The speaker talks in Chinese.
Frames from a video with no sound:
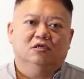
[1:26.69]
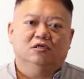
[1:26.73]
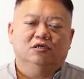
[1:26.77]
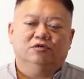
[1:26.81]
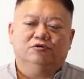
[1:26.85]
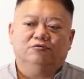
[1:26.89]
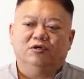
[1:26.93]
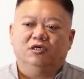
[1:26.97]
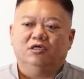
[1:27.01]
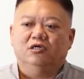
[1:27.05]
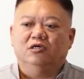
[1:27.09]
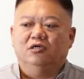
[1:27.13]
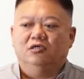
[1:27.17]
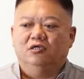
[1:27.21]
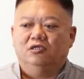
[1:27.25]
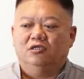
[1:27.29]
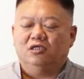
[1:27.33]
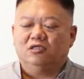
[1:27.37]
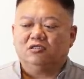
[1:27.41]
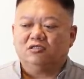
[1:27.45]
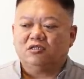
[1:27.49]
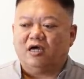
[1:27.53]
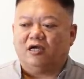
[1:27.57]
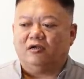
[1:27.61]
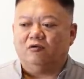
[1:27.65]
因为
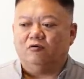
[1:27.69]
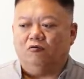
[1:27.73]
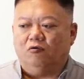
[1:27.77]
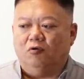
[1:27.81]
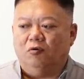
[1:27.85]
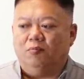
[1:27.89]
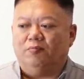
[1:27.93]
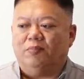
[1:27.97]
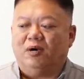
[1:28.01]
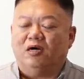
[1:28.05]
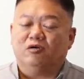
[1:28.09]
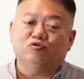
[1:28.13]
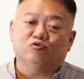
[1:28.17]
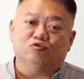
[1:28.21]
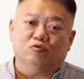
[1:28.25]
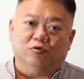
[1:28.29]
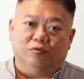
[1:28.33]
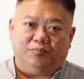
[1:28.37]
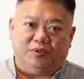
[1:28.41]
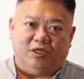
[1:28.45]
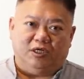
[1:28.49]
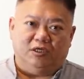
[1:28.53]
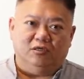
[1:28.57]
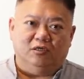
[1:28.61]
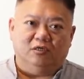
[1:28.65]
一旦我们帮助了
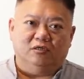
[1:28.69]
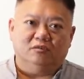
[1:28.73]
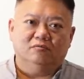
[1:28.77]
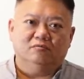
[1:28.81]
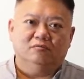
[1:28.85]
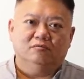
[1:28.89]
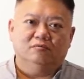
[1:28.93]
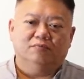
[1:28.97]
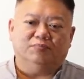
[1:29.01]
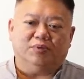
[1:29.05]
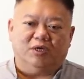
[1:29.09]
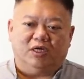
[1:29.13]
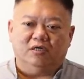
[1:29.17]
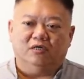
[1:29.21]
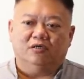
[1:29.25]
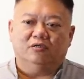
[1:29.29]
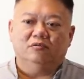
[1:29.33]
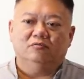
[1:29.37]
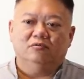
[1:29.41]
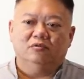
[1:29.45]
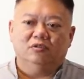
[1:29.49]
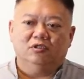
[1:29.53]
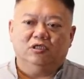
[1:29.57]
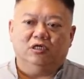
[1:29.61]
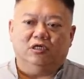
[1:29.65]
别人，别
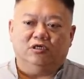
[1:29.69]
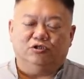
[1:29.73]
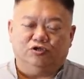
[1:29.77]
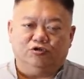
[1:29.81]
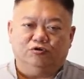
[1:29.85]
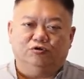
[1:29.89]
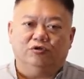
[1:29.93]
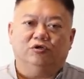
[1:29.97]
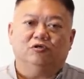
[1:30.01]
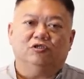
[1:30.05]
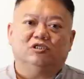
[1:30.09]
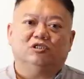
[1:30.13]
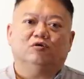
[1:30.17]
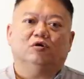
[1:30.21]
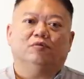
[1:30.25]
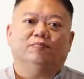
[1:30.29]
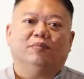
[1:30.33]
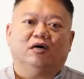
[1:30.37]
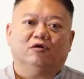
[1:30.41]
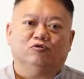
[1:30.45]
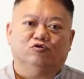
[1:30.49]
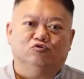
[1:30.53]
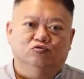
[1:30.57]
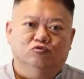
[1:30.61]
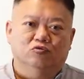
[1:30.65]
人也就会有机会
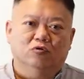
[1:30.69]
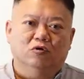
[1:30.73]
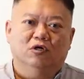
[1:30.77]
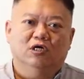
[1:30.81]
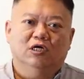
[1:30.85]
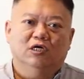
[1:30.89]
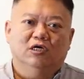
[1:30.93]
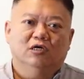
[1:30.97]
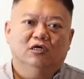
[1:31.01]
帮助我。